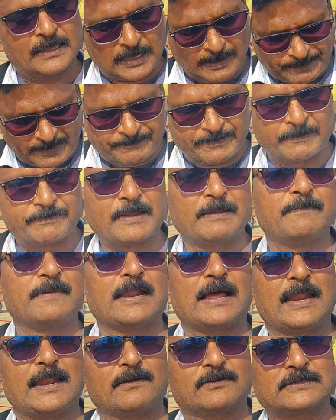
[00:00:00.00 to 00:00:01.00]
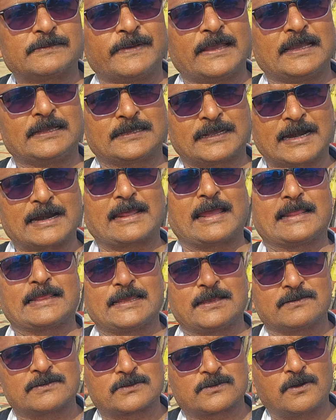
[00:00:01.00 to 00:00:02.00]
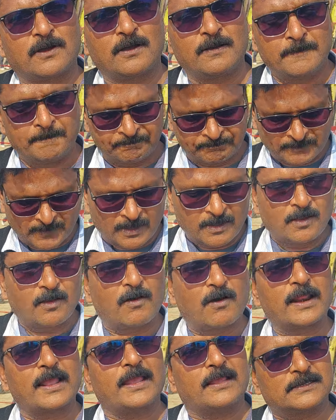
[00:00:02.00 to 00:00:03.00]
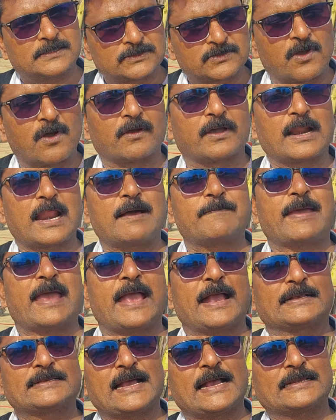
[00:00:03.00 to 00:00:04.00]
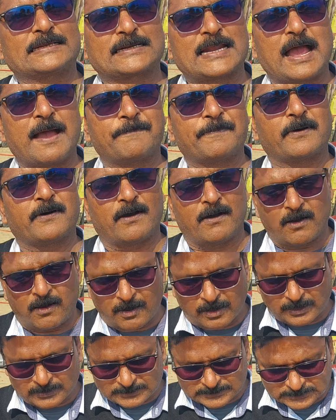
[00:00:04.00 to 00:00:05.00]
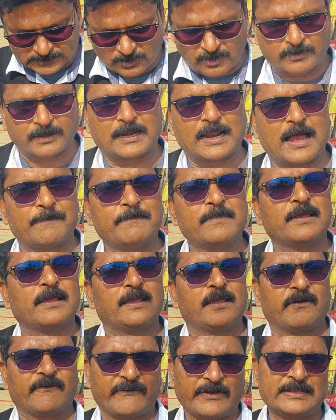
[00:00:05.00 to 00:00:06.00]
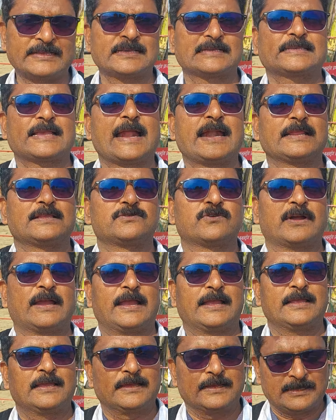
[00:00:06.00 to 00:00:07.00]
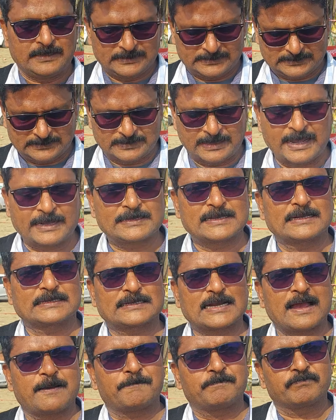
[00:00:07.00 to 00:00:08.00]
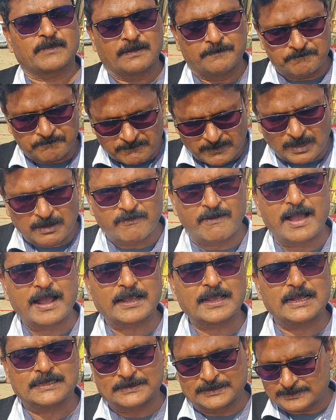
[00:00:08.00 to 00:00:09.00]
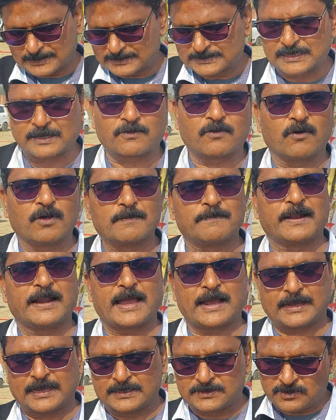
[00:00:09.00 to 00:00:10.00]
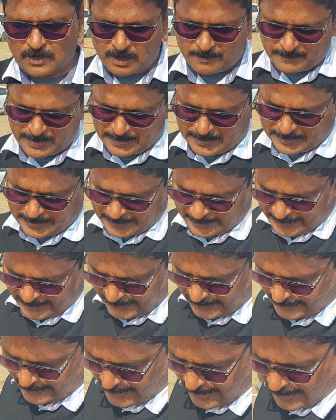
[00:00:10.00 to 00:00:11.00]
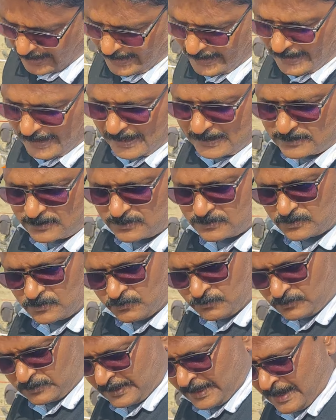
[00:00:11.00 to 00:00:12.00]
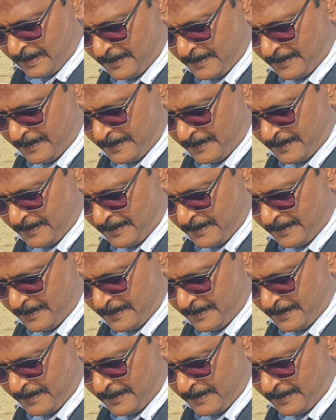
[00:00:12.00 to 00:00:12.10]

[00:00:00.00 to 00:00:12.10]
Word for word: ईपी फिफ्टी e मिला लें उसमें इथरल कहते हैं उसको और 100 ग्राम हेक्सा स्टाफ हाँ। और 100 ग्राम फंजीसाइड जो है जी मिलवा के अच्छी तरह से घोल बना के जो हमारी गन्ने की नाली है जो ठूट है